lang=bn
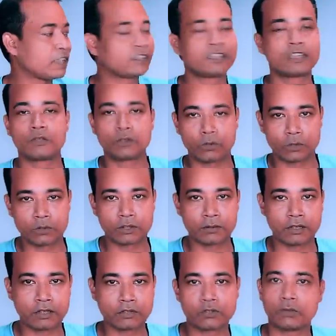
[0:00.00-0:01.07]
আট সেকেন্ডও করতে
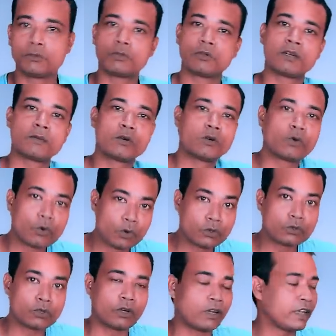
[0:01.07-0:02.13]
পারেন ছবি ওঠার পর
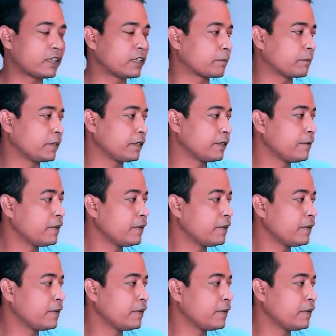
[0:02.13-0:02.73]
হোল্ড হয়ে থাকবে